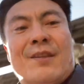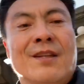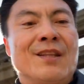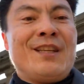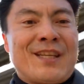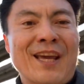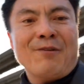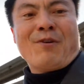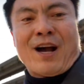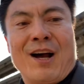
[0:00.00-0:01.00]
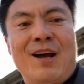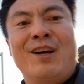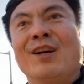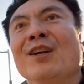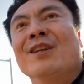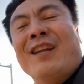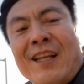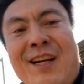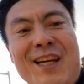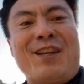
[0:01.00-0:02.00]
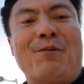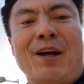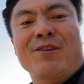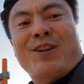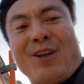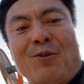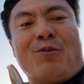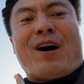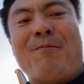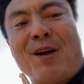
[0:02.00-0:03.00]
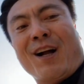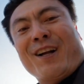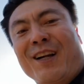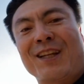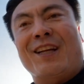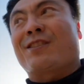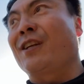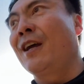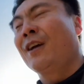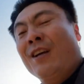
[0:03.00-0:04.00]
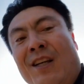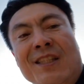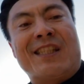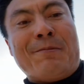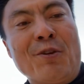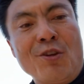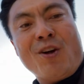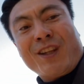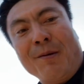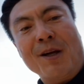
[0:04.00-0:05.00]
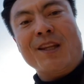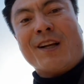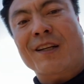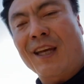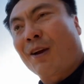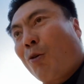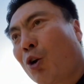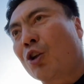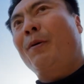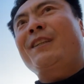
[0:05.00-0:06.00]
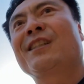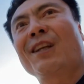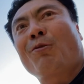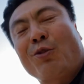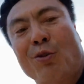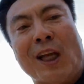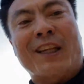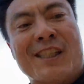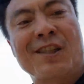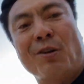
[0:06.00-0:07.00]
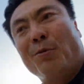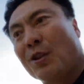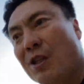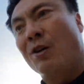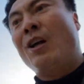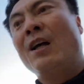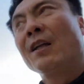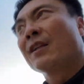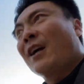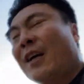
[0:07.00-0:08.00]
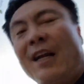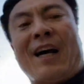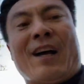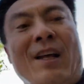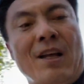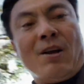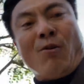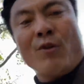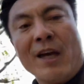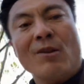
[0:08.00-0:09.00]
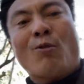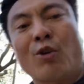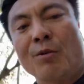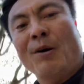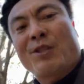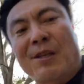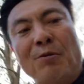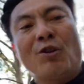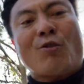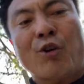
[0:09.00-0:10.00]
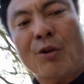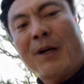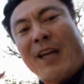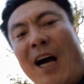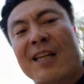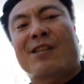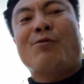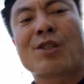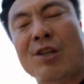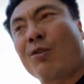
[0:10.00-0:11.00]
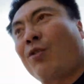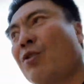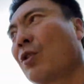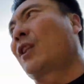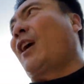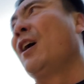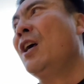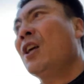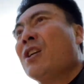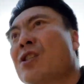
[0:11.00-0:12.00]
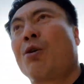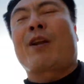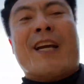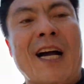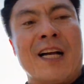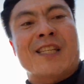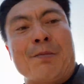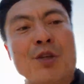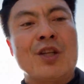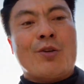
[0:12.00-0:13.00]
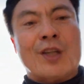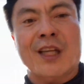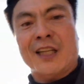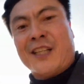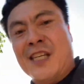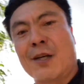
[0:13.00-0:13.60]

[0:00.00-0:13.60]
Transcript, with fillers: 人間は何がいい悪いっていうのはあんま考えてないんですね。自分の頭の中で言葉にしたことを正しいと思うんですだから親の言葉を自分の言葉で発音することによってそれが自分にとって正しい